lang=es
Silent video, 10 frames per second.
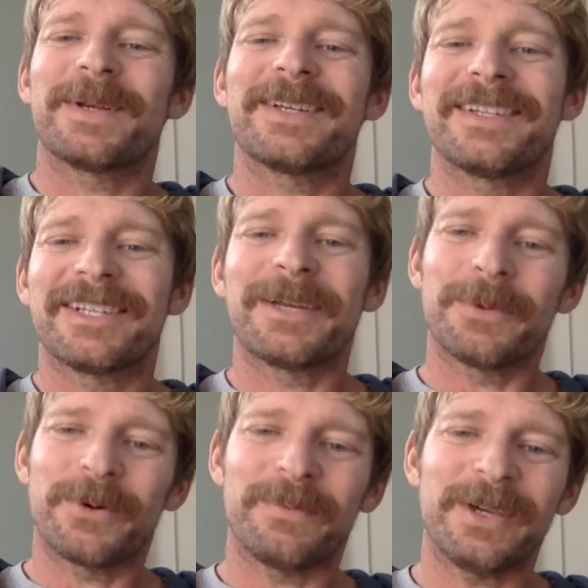pasar este
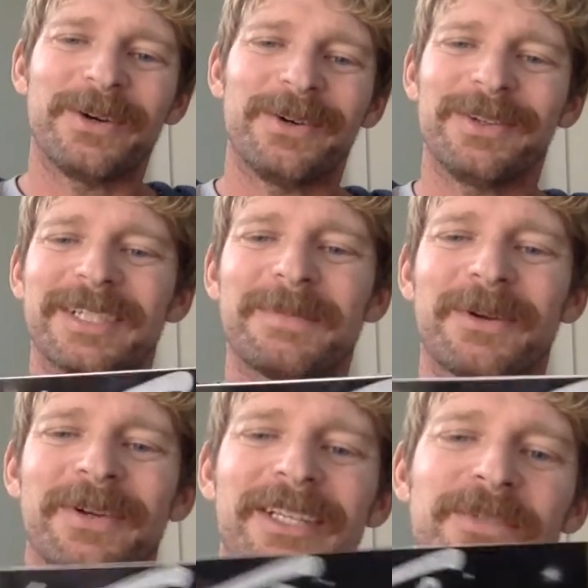tiempo conmigo.
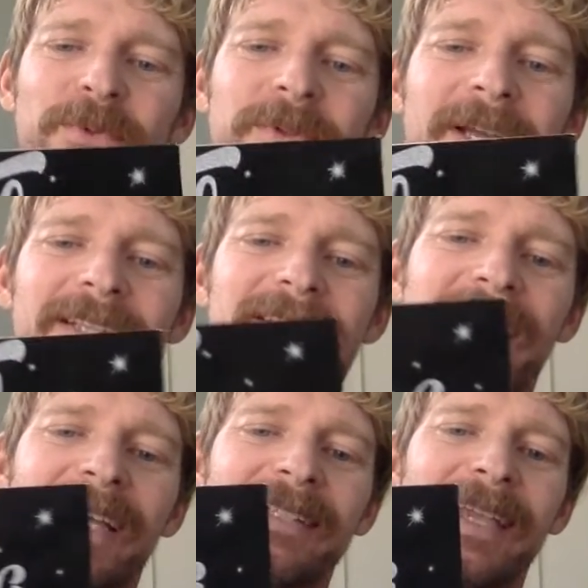Espero que disfrutaste
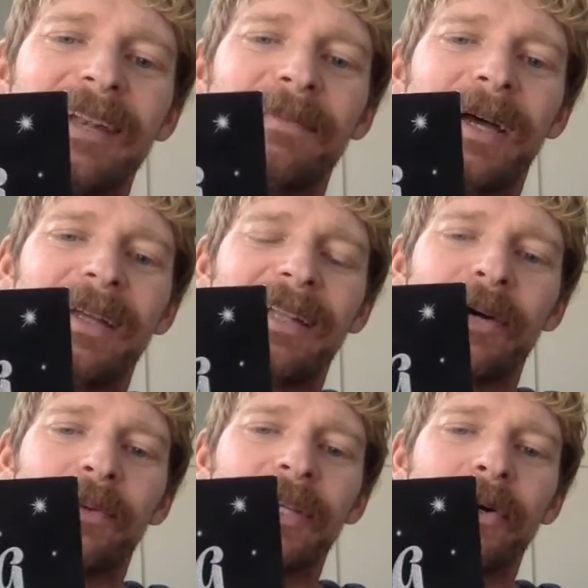a Telma, la
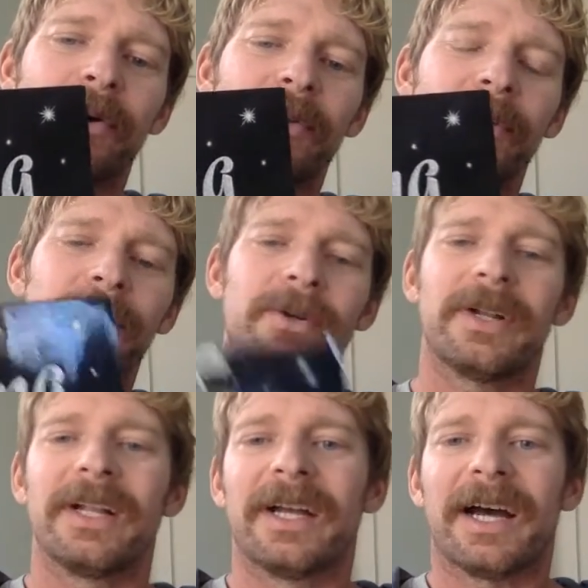unicornio,
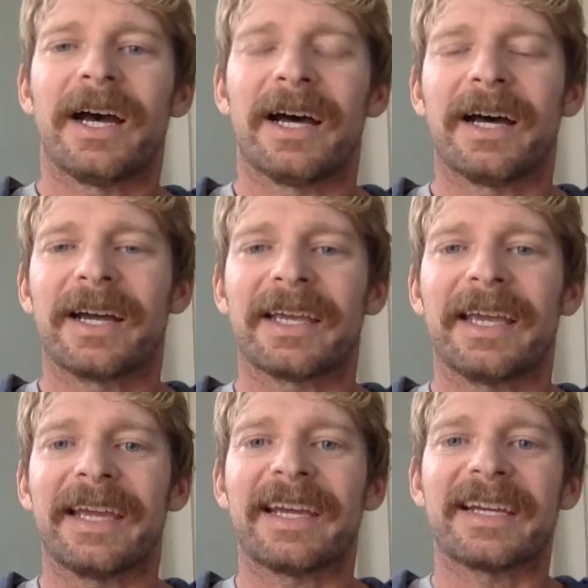
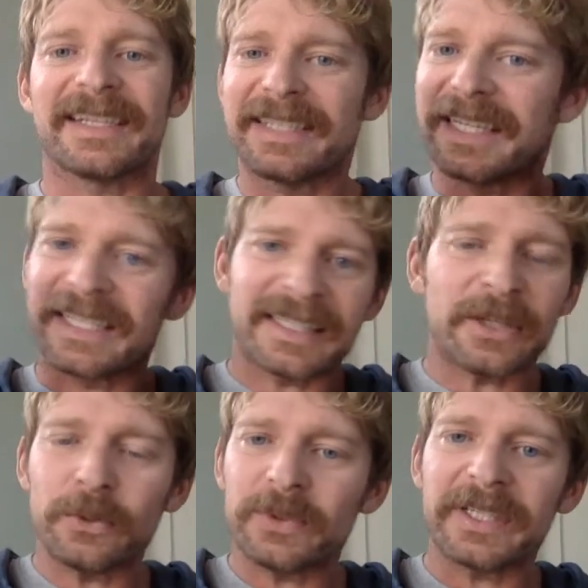que creciste
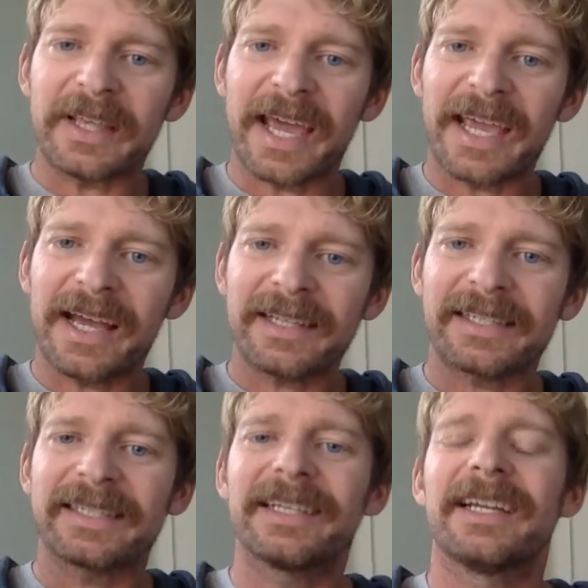tus
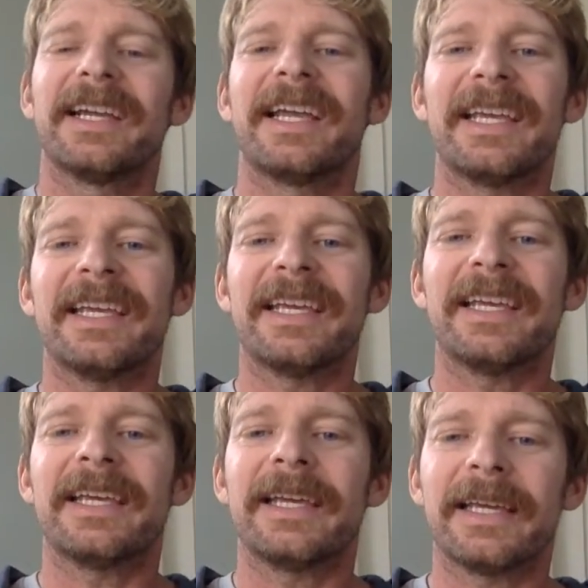ideas
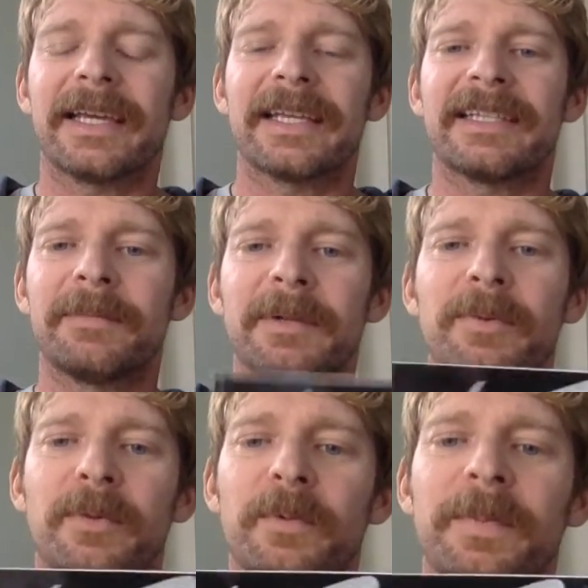y que siempre
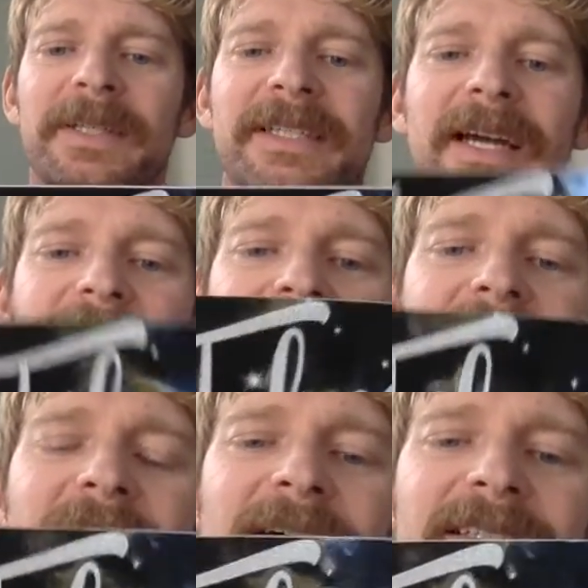podemos pensar
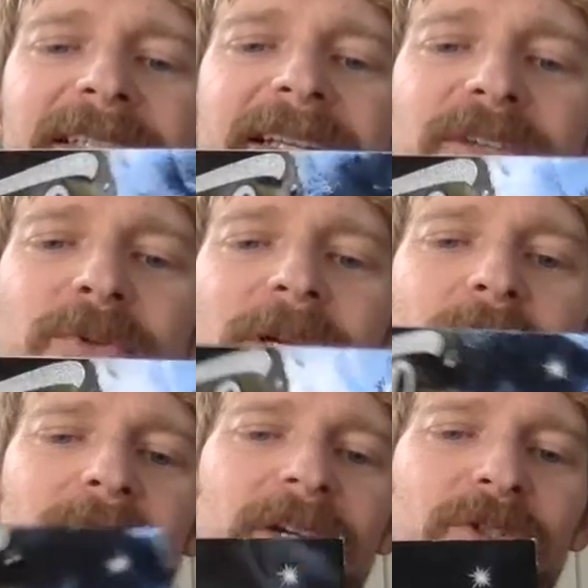si tienes una
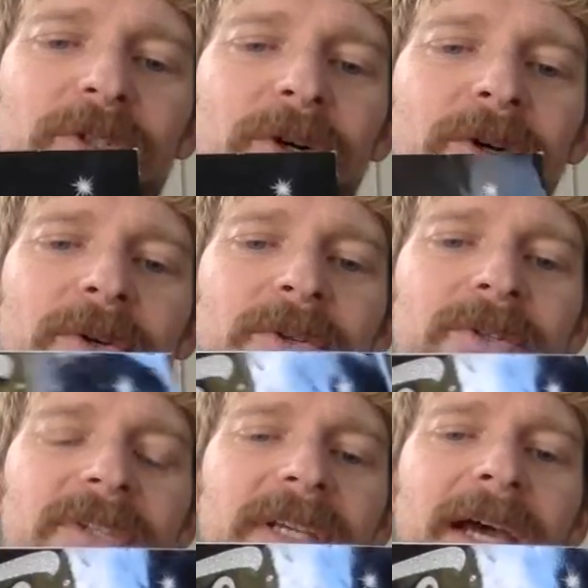
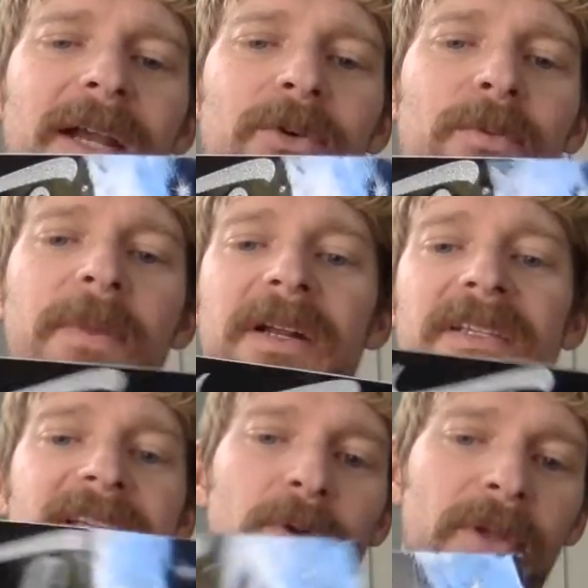conexión, si algo
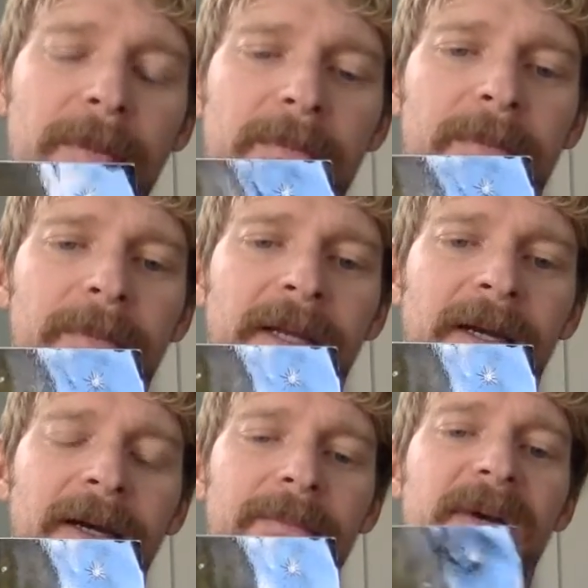parecido te
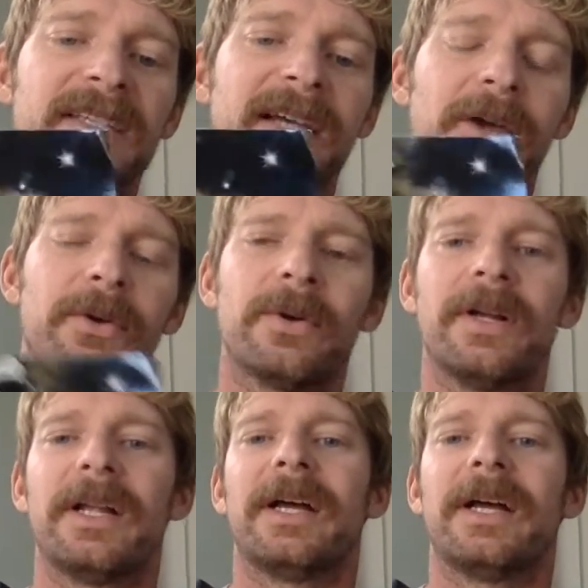ha, pasado.